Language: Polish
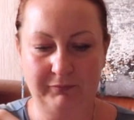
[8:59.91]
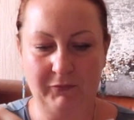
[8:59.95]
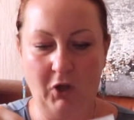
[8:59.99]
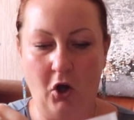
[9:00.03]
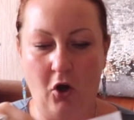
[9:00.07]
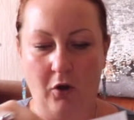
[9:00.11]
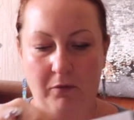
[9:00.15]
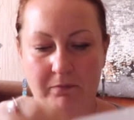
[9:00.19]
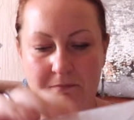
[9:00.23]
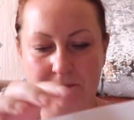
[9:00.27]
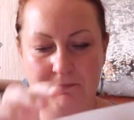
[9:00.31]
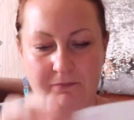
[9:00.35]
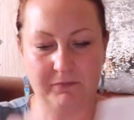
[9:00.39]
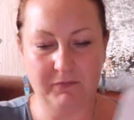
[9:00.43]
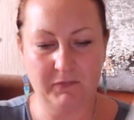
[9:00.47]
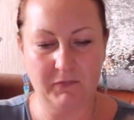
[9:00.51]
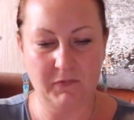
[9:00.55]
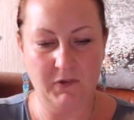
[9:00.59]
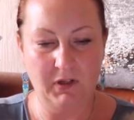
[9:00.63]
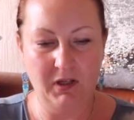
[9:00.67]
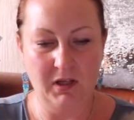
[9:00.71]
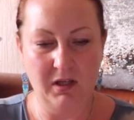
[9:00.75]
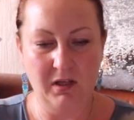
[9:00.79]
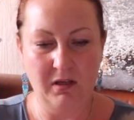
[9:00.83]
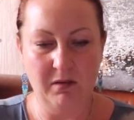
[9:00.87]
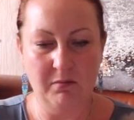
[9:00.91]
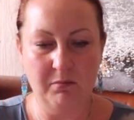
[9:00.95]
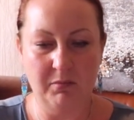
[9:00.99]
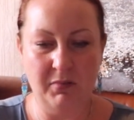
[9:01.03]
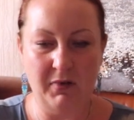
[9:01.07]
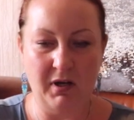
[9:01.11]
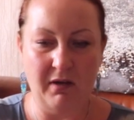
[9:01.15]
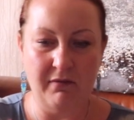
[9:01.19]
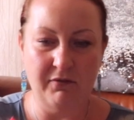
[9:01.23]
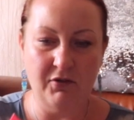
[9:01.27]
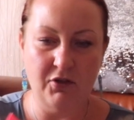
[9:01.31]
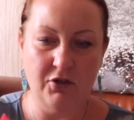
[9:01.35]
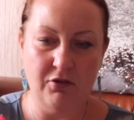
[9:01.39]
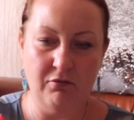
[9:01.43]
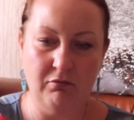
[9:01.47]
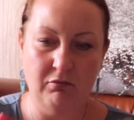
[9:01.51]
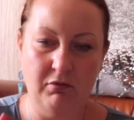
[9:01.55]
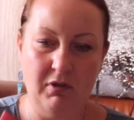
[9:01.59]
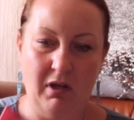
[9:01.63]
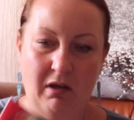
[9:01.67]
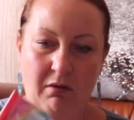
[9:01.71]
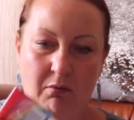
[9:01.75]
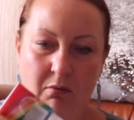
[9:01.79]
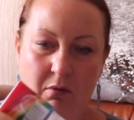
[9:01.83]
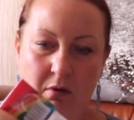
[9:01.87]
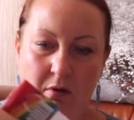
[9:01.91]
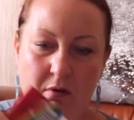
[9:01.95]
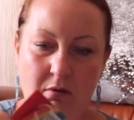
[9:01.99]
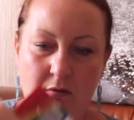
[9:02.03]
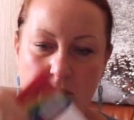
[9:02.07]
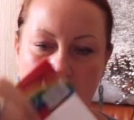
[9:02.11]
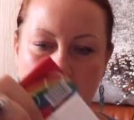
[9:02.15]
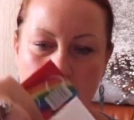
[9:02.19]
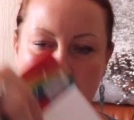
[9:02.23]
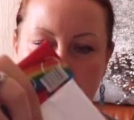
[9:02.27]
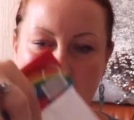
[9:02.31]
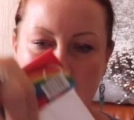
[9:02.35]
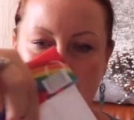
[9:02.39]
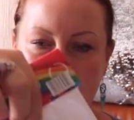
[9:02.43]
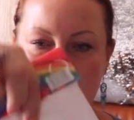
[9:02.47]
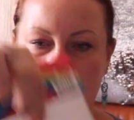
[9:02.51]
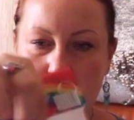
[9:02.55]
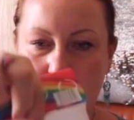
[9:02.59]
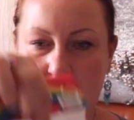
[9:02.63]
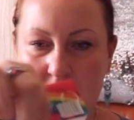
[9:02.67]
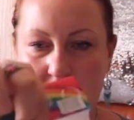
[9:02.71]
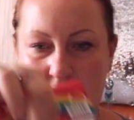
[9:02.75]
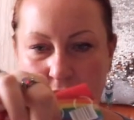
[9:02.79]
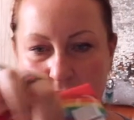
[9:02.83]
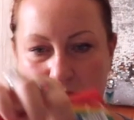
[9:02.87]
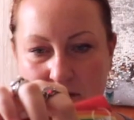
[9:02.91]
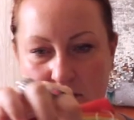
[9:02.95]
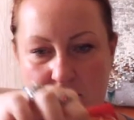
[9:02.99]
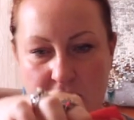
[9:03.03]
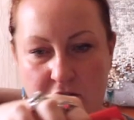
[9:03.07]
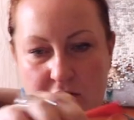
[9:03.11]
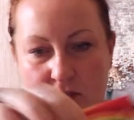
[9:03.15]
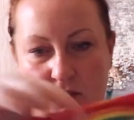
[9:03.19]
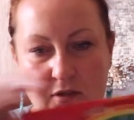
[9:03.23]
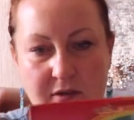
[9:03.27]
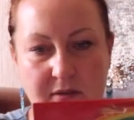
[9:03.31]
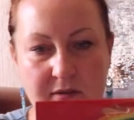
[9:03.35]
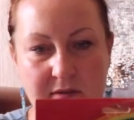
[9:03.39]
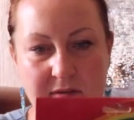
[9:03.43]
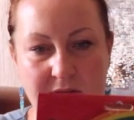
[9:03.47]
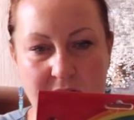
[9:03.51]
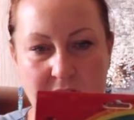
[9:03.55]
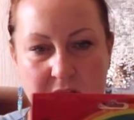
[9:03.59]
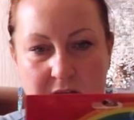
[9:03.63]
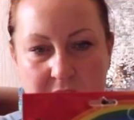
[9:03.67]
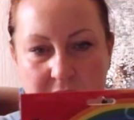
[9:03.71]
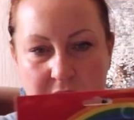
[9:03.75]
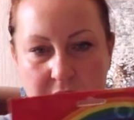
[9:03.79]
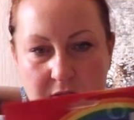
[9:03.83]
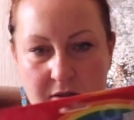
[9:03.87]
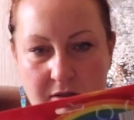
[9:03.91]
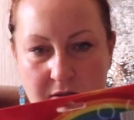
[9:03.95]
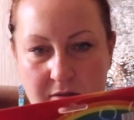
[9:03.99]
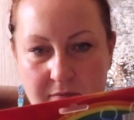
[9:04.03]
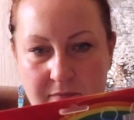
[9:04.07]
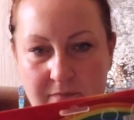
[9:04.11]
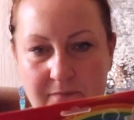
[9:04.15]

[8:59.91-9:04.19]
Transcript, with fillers: O, prawie się udało. Teraz jeszcze Ty zleć.